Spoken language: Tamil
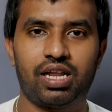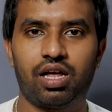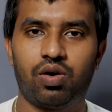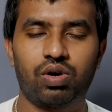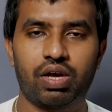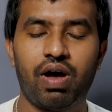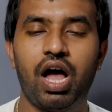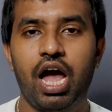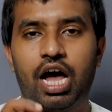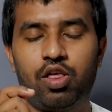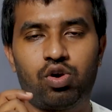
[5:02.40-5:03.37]
தான் ஓகேவா
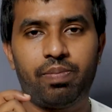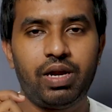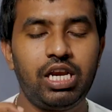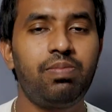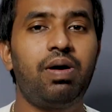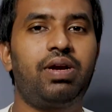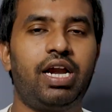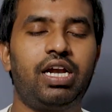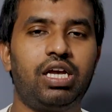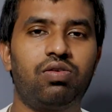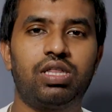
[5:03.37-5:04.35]
அதோட மினிமம்
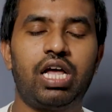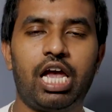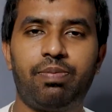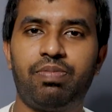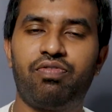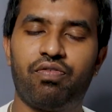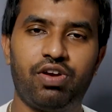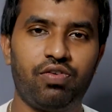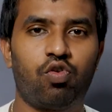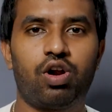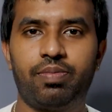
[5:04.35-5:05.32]
ரேட்டிங் வந்து ஐபி ஃபிஃப்டி
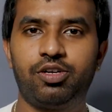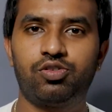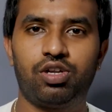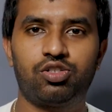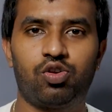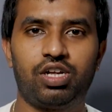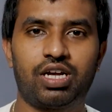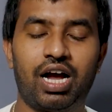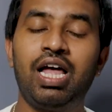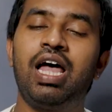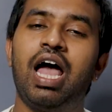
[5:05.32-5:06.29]
ஃபோர் அப்படின்னு சொல்லி சொல்லியிருக்காங்க
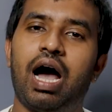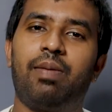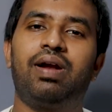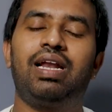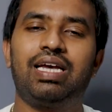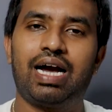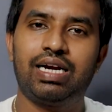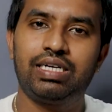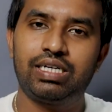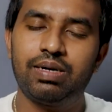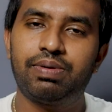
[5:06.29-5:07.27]
அப்படின்னா நீங்க
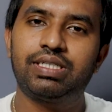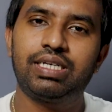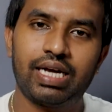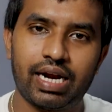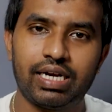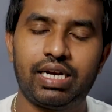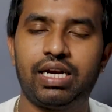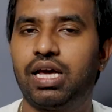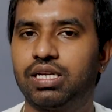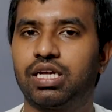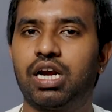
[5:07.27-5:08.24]
ஹண்ட்ரட் பர்சன்ட் கேரண்டியில
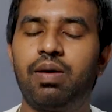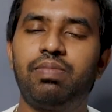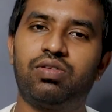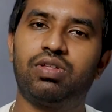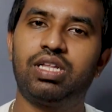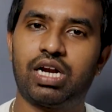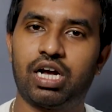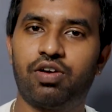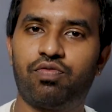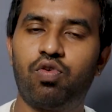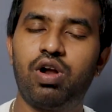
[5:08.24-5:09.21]
இருந்துக்கலாம் இது வந்து ரகட்
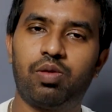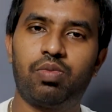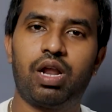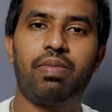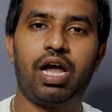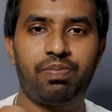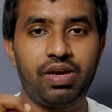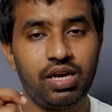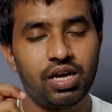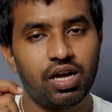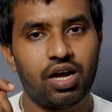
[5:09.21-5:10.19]
ஃபோன் அதுவும் இல்லாமல் ஐபி
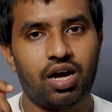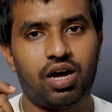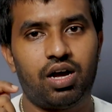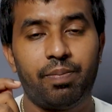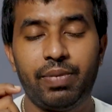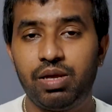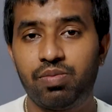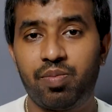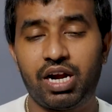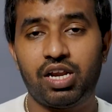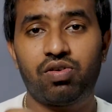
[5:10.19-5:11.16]
மினிமம்
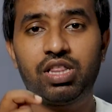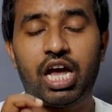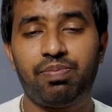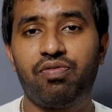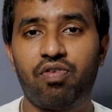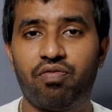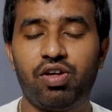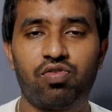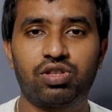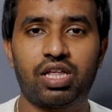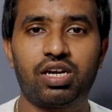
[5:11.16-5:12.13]
ரேட்டிங் வந்து ஐபி ஃபிஃப்டி ஃபோர்
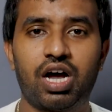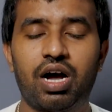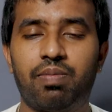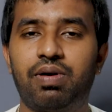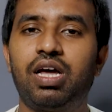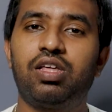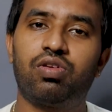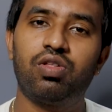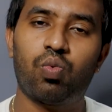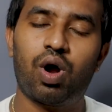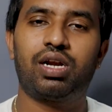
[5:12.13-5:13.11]
தந்திருக்காங்க அப்படின்னா இது வந்து
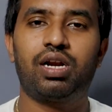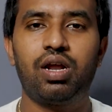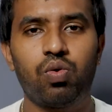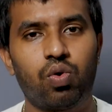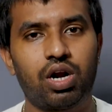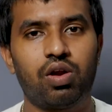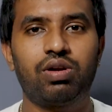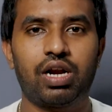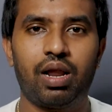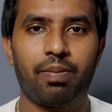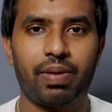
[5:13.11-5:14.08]
வாட்டரை ஓரளவுக்கு
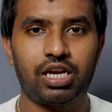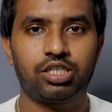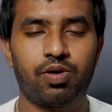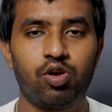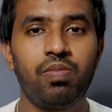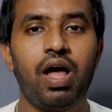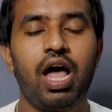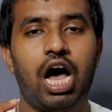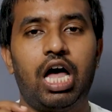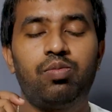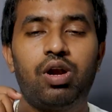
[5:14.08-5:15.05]
நல்லா மேனேஜ் பண்ணும்
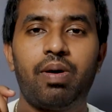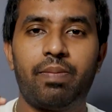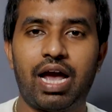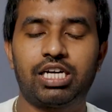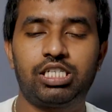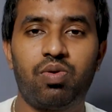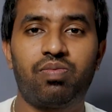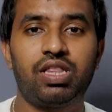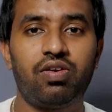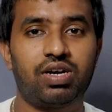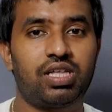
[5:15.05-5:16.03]
அதுவும் இல்லாமல் மேக்ஸிமம் வந்து
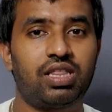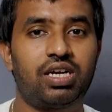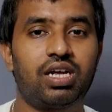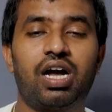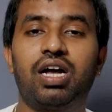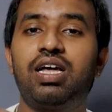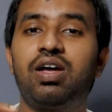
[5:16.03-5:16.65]
இவங்க தந்திருக்காங்க